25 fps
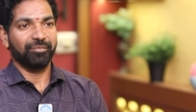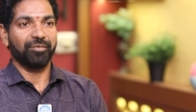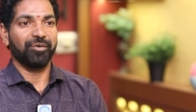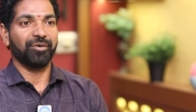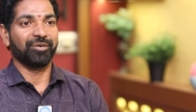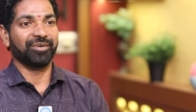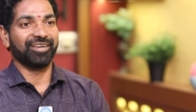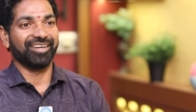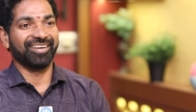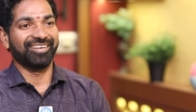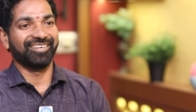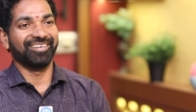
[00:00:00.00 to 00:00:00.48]

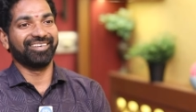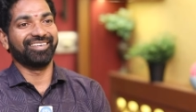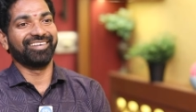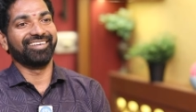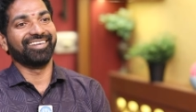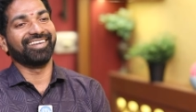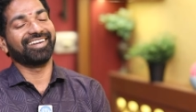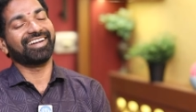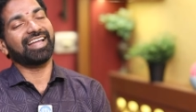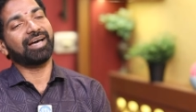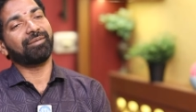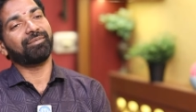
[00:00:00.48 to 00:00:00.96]
బాగున్నాను
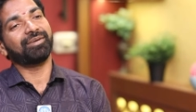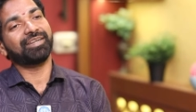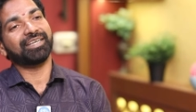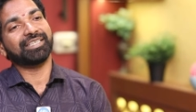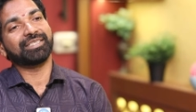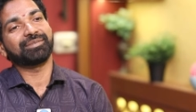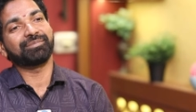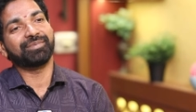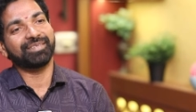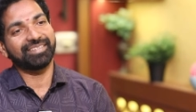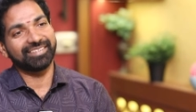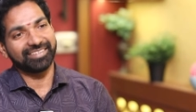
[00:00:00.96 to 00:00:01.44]

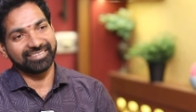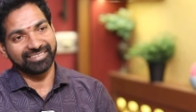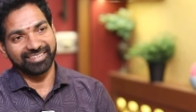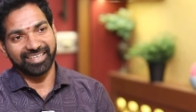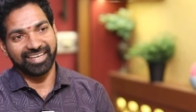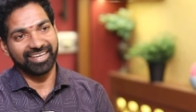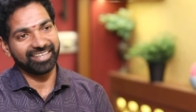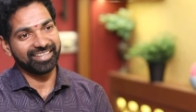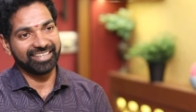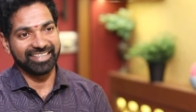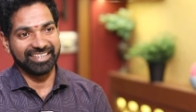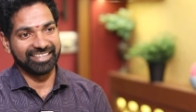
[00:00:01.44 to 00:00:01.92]
రామలక్ష్మి
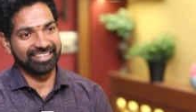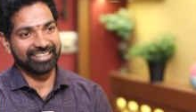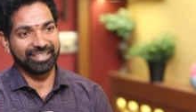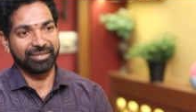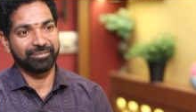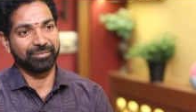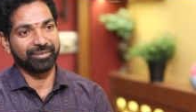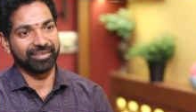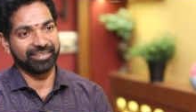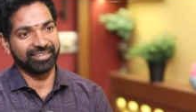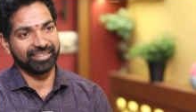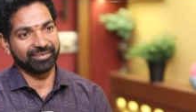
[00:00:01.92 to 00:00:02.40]
సాంగ్ హిట్
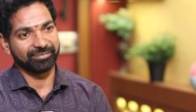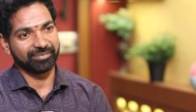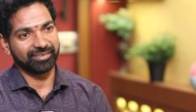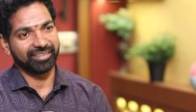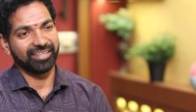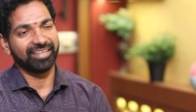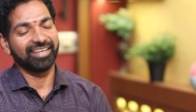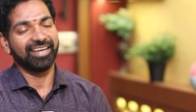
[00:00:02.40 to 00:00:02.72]
అయిపోయింది